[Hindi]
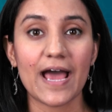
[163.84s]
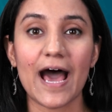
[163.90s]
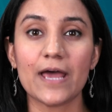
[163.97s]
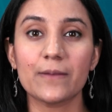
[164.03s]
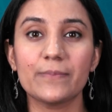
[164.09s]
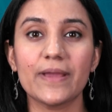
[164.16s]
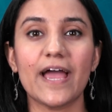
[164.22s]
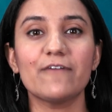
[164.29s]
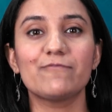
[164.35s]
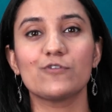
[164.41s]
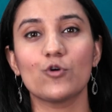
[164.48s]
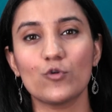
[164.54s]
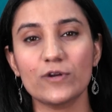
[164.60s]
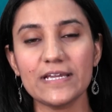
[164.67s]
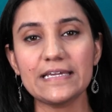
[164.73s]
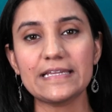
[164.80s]
आरबीआई
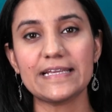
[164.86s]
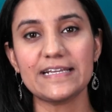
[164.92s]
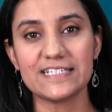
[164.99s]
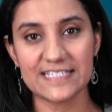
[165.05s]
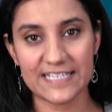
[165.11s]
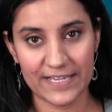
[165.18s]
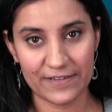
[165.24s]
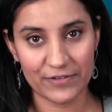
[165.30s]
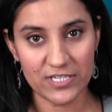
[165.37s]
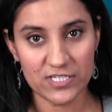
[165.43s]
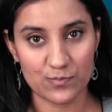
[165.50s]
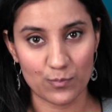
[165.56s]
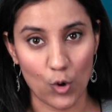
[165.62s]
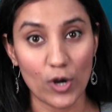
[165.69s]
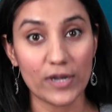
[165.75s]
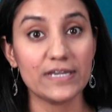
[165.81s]
फ्लोटिंग रेट सेविंग्स
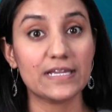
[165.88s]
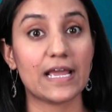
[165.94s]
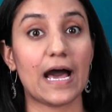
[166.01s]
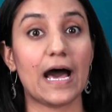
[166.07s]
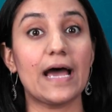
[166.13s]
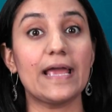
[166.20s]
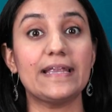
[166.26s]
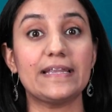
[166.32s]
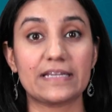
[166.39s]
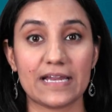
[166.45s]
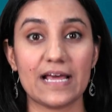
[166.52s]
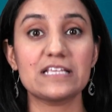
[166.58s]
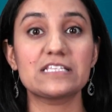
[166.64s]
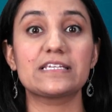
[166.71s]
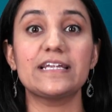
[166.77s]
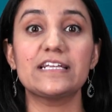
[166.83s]
बॉन्ड का
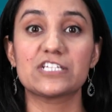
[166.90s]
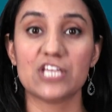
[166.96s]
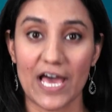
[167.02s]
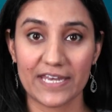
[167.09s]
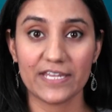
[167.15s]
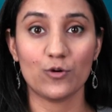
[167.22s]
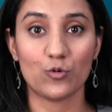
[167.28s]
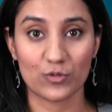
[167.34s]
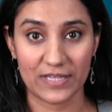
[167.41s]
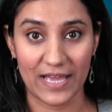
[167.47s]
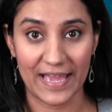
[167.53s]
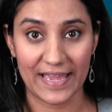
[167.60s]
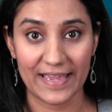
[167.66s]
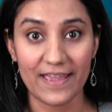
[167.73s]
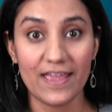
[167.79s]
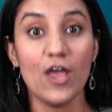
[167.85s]
इंटरेस्ट रेट जारी होता
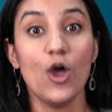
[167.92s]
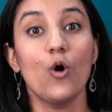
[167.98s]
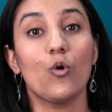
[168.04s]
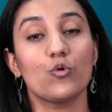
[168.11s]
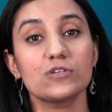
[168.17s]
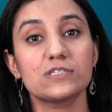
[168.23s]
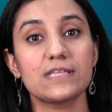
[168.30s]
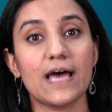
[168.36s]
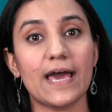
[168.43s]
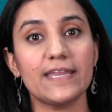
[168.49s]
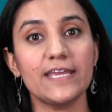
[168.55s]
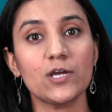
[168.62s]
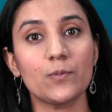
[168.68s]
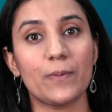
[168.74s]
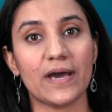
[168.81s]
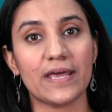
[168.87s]
है उस
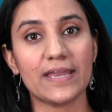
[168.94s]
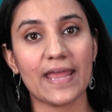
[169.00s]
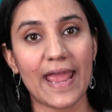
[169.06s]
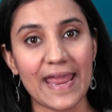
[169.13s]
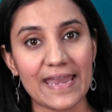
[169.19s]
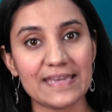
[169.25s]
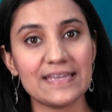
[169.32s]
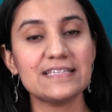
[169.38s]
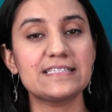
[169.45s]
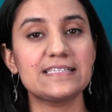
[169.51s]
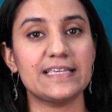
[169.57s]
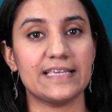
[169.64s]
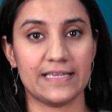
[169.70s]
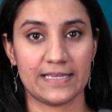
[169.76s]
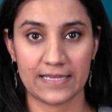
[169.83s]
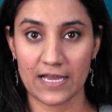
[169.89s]
तारीख पर सी
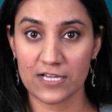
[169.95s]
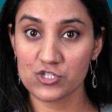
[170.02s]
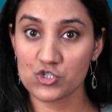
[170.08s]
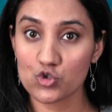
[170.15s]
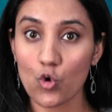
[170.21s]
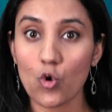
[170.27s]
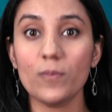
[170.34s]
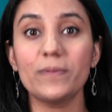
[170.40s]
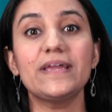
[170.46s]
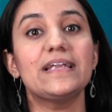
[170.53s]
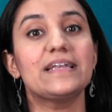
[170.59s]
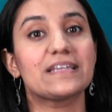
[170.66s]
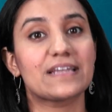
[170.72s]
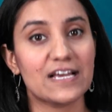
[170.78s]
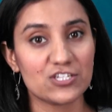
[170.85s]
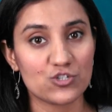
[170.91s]
का जो भी
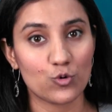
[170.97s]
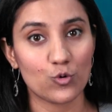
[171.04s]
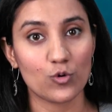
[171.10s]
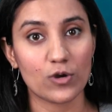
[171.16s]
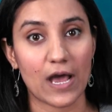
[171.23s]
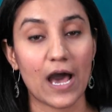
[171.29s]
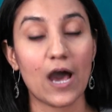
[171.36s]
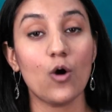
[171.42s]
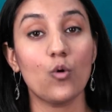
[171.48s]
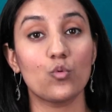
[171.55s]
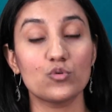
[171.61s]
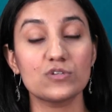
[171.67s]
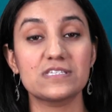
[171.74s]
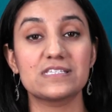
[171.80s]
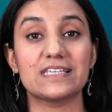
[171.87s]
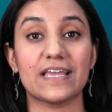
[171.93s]
इंटरेस्ट होगा
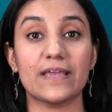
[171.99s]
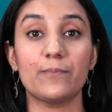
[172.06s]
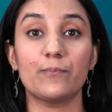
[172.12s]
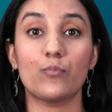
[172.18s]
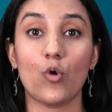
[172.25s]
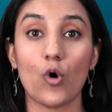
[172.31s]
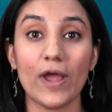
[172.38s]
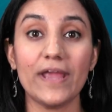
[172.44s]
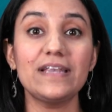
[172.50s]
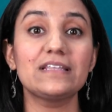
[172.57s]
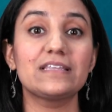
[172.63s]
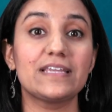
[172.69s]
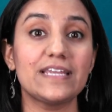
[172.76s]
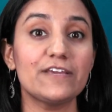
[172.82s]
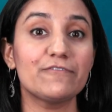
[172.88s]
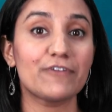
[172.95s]
उससे
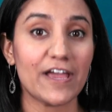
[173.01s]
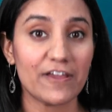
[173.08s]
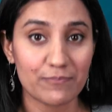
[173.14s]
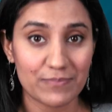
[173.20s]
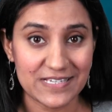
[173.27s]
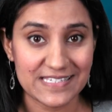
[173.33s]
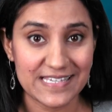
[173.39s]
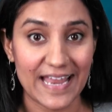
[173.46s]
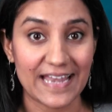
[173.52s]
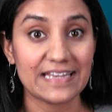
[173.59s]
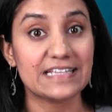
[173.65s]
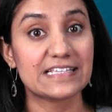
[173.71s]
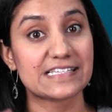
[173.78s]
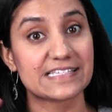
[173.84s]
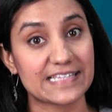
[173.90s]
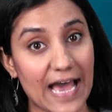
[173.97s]
0.35
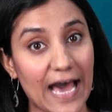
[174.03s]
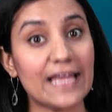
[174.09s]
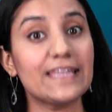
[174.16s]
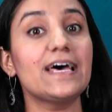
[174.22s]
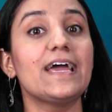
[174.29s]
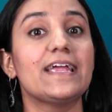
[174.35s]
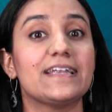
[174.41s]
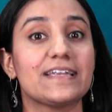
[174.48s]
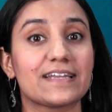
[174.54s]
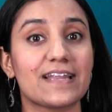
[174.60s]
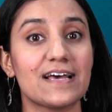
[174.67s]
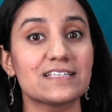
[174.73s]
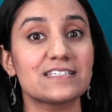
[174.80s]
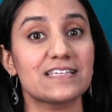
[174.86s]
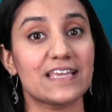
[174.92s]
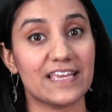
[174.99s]
परसेंट ज़्यादा
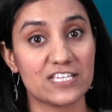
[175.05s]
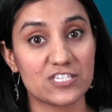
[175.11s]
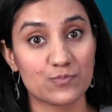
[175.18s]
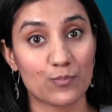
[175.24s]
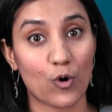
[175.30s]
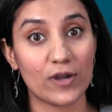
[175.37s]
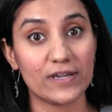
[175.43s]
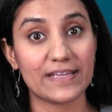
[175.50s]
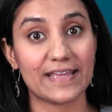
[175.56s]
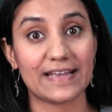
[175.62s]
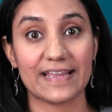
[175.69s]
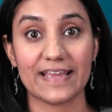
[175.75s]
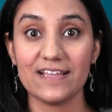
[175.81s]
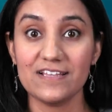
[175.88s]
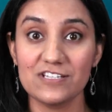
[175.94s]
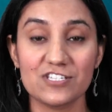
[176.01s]
इंटरेस्ट इस बॉन्ड के
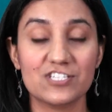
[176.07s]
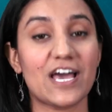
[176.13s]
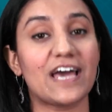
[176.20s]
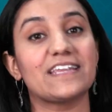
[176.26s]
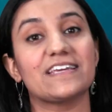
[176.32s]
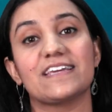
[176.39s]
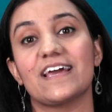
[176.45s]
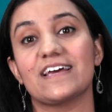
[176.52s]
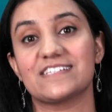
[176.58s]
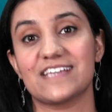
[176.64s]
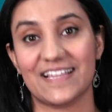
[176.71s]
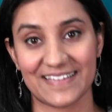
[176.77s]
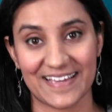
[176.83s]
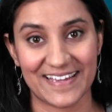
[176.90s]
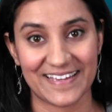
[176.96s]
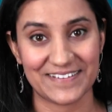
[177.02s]
लिए जारी किया
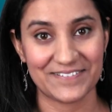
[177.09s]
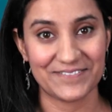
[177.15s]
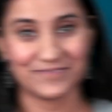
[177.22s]
जाता है